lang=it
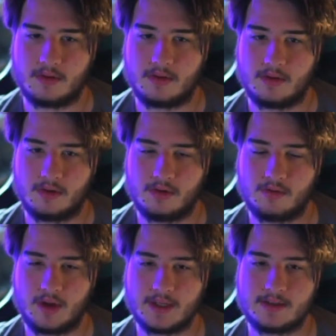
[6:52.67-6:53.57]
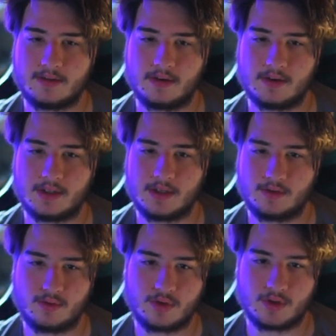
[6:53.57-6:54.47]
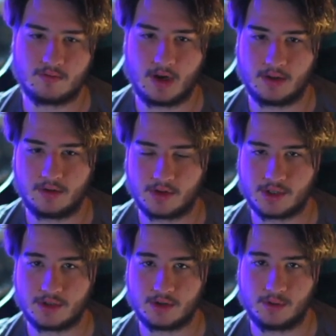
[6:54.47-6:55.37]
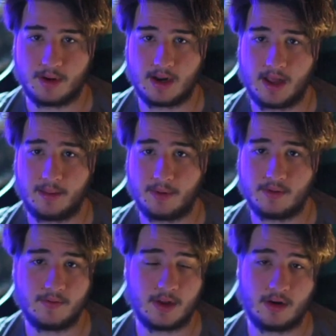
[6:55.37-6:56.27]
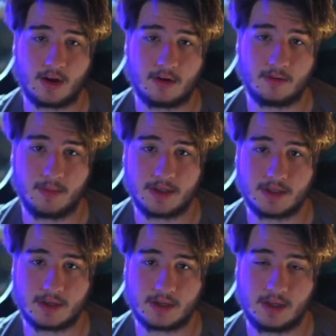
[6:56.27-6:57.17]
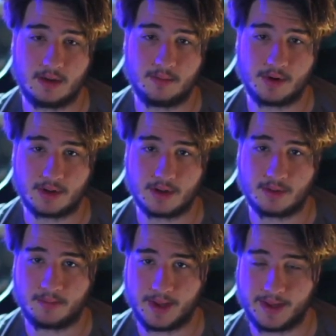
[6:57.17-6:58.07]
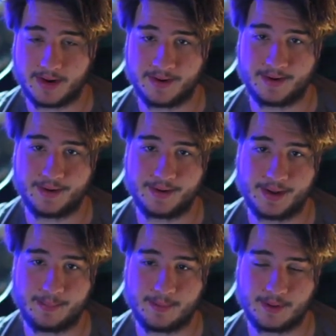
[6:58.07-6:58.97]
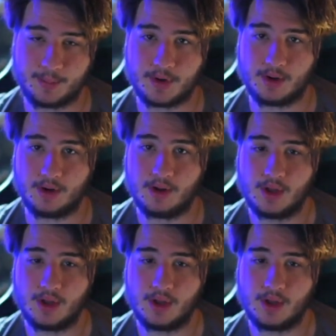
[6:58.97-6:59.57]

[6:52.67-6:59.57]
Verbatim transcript: Tolto questo si aggiunge un altro accessorio per l'iPad, ovvero la Magic Keyboard per l'iPad Pro.